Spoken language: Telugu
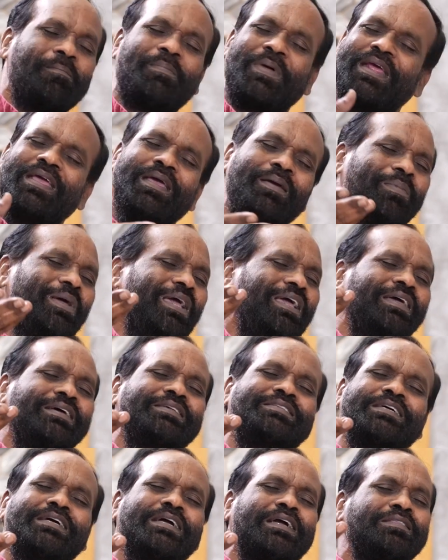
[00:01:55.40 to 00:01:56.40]
ప్రేమే
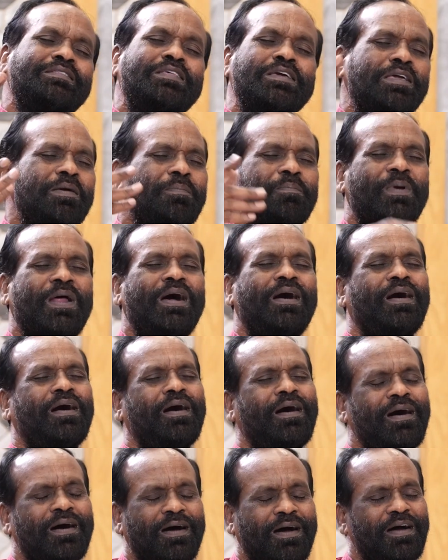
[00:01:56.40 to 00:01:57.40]
జగతికి
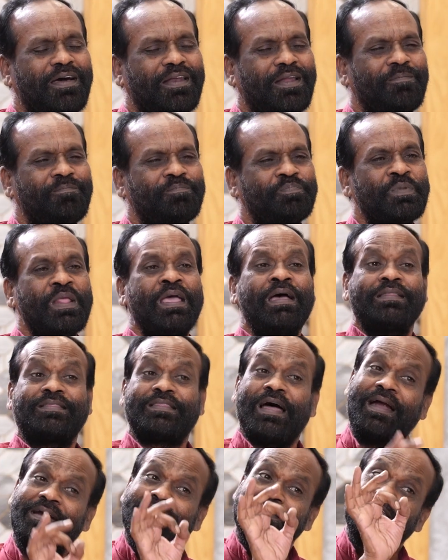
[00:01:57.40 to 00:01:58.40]
ప్రాణం
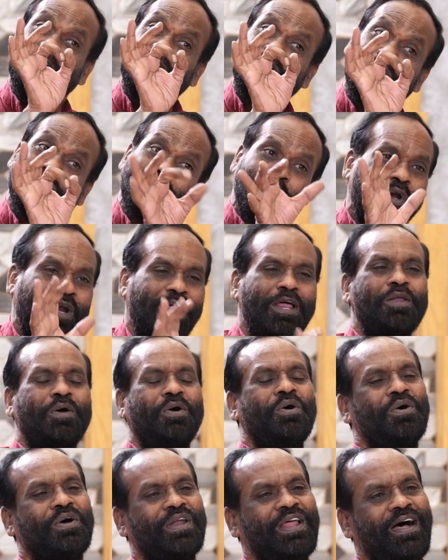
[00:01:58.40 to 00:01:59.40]
తాడి చెట్టు
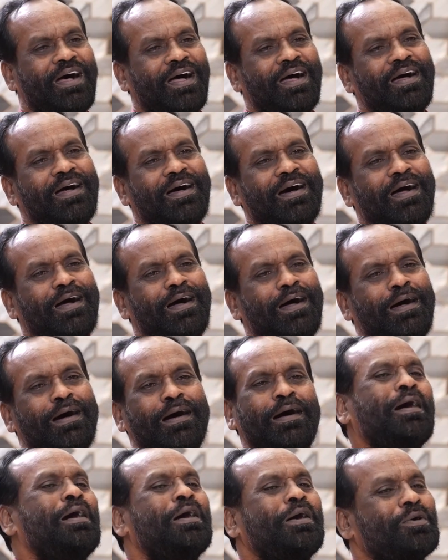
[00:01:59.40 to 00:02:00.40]
తొర్రలోనా
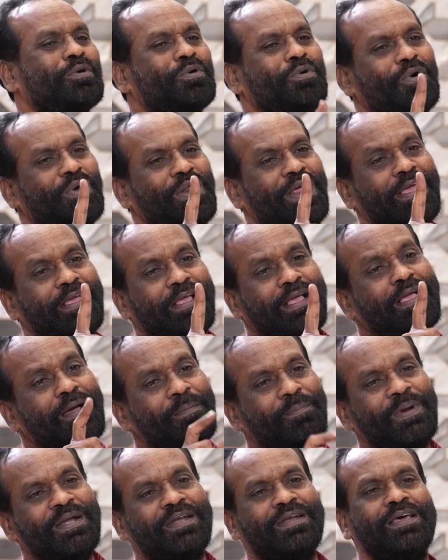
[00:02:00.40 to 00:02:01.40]
గోరెంక
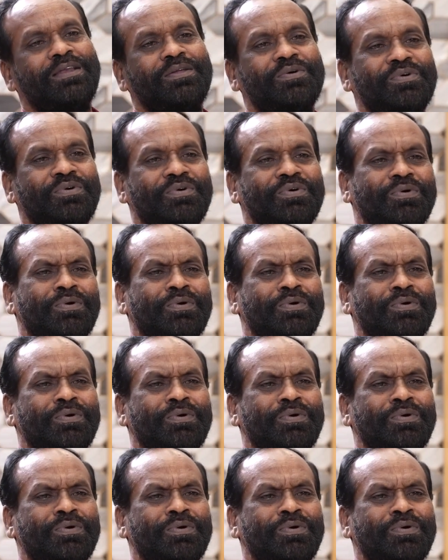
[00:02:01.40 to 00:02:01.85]
పిట్టలు